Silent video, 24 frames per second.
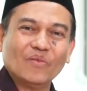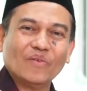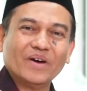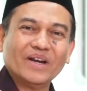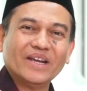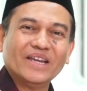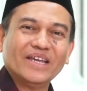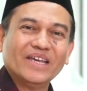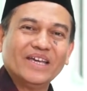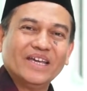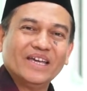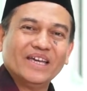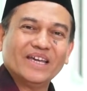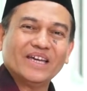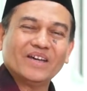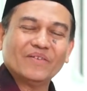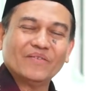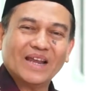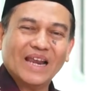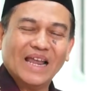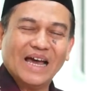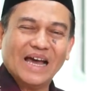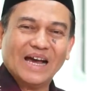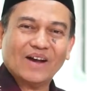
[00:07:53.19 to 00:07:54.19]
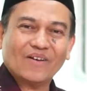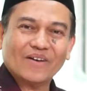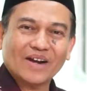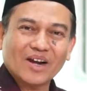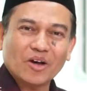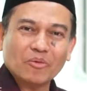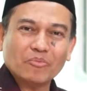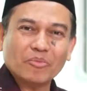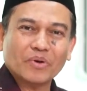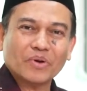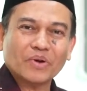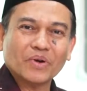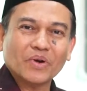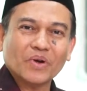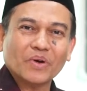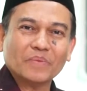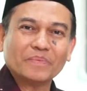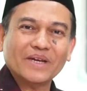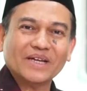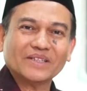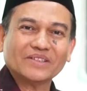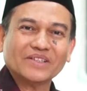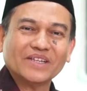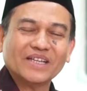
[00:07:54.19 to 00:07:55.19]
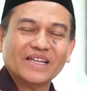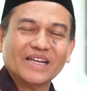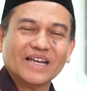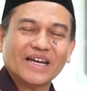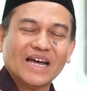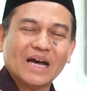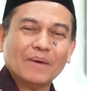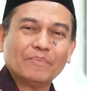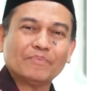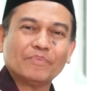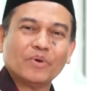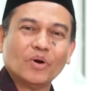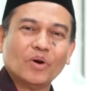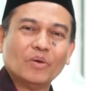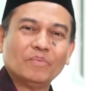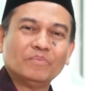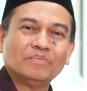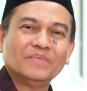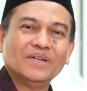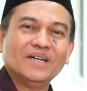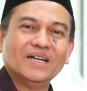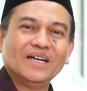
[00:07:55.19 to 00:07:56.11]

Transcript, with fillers: วันนี้เวลาของเราหมดลงเพียงเท่านี้นะครับผม